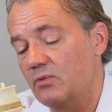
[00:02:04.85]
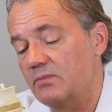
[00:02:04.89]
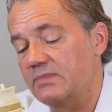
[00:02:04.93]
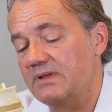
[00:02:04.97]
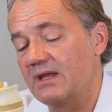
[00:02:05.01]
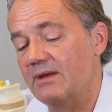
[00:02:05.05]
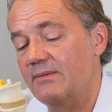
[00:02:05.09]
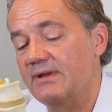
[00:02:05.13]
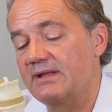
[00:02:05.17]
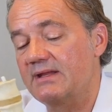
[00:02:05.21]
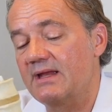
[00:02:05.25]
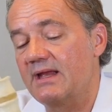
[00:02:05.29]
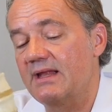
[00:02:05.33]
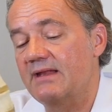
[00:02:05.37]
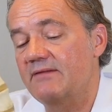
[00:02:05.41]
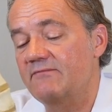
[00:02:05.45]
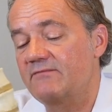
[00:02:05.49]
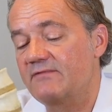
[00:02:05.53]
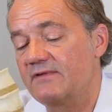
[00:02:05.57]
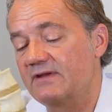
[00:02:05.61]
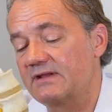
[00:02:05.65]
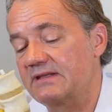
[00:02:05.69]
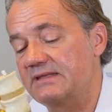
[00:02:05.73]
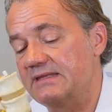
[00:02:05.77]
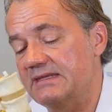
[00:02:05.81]
um damit
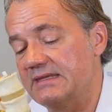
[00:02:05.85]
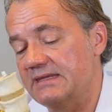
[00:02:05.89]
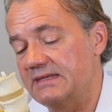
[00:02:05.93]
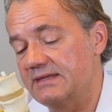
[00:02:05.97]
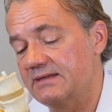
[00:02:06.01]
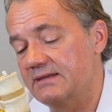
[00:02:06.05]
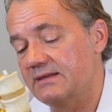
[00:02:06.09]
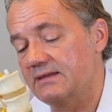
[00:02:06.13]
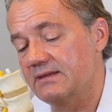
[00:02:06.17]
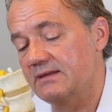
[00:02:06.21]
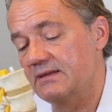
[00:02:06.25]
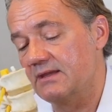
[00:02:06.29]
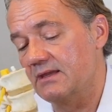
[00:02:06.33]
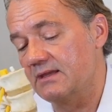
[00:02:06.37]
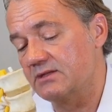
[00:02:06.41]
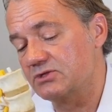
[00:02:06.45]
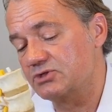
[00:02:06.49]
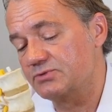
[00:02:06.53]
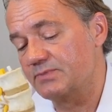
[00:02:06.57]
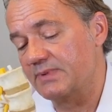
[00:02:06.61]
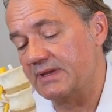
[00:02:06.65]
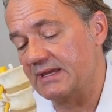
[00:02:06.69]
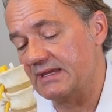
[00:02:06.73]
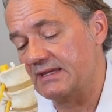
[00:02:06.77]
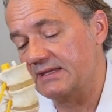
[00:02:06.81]
einfach die
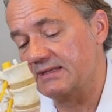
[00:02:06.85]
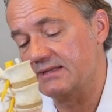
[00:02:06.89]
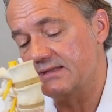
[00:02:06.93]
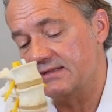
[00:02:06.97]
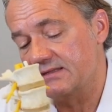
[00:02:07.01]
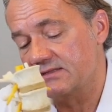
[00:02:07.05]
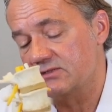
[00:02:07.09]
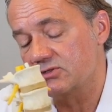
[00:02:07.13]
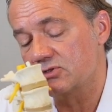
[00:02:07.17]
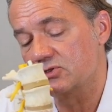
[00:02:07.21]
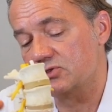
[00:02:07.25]
entsprechend